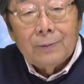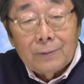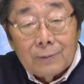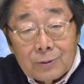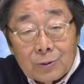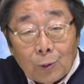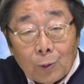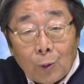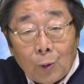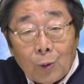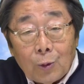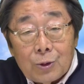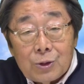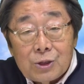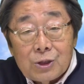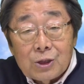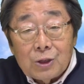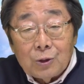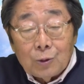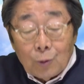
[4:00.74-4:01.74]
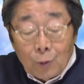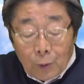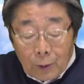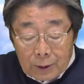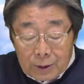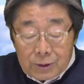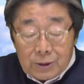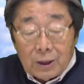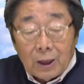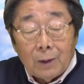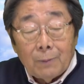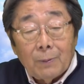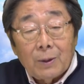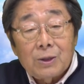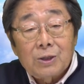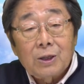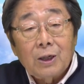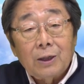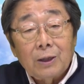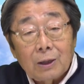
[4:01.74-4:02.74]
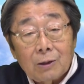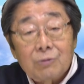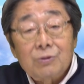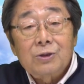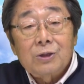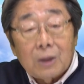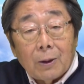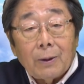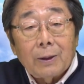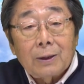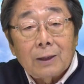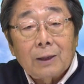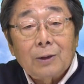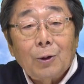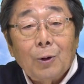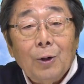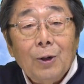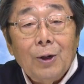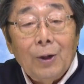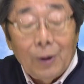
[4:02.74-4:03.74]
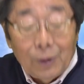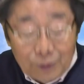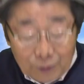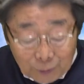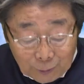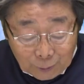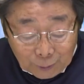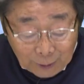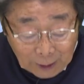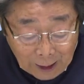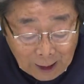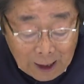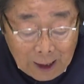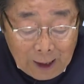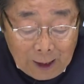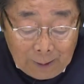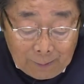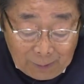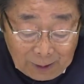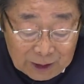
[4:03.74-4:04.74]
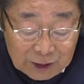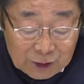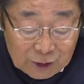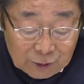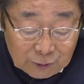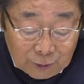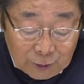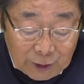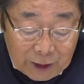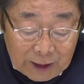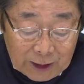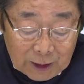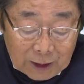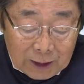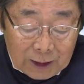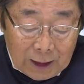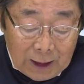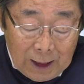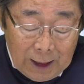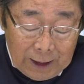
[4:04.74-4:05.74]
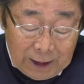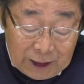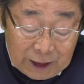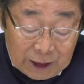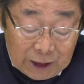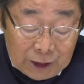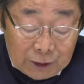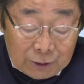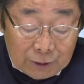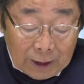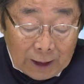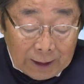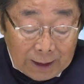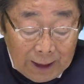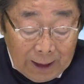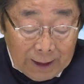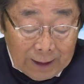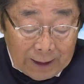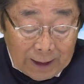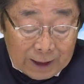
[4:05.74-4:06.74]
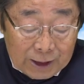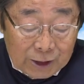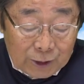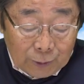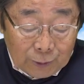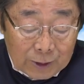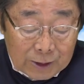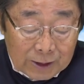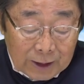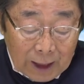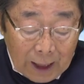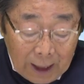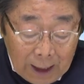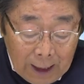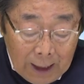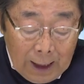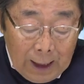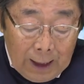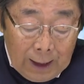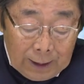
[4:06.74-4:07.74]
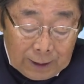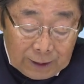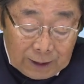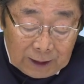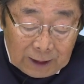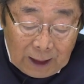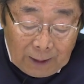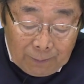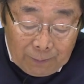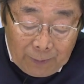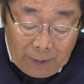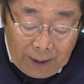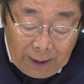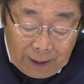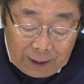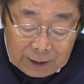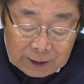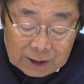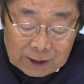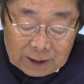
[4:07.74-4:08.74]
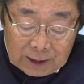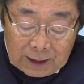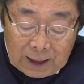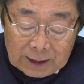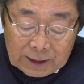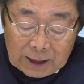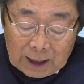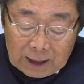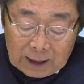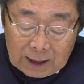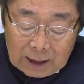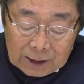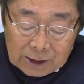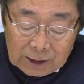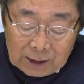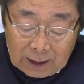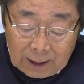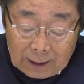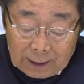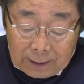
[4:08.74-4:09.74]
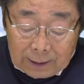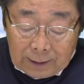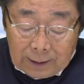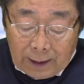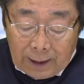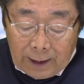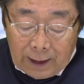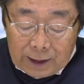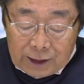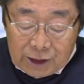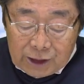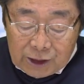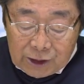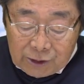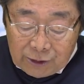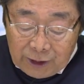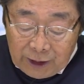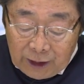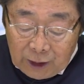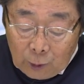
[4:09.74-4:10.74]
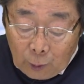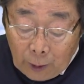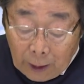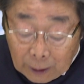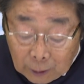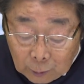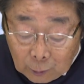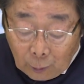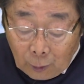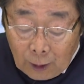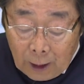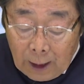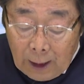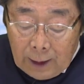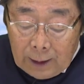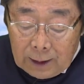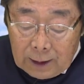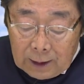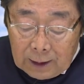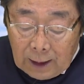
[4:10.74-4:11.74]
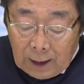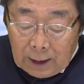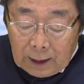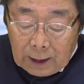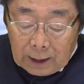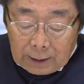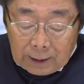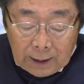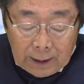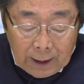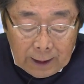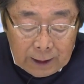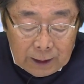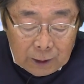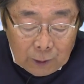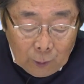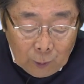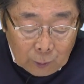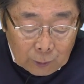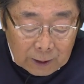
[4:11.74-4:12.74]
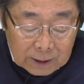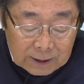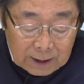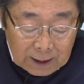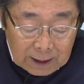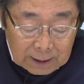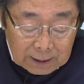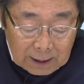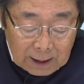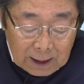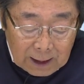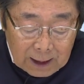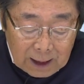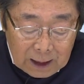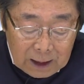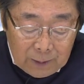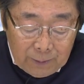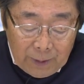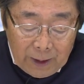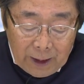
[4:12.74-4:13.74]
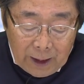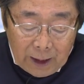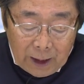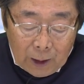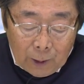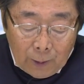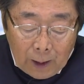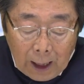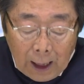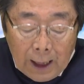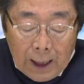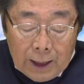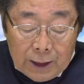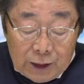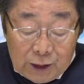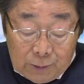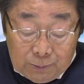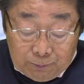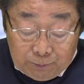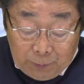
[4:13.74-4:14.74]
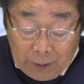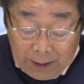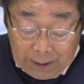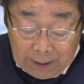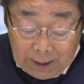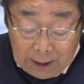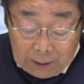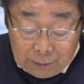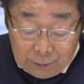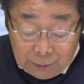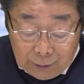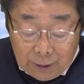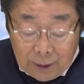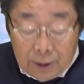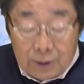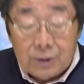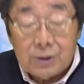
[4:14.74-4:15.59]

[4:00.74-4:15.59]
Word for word: その信号はですね、間違いなく伝わったということで、まあ一種の皮肉なね、現象ですけどね。二段目エンジンが着火しなかった H3 ロケット、被害が出ないよう出された破壊命令は失敗なく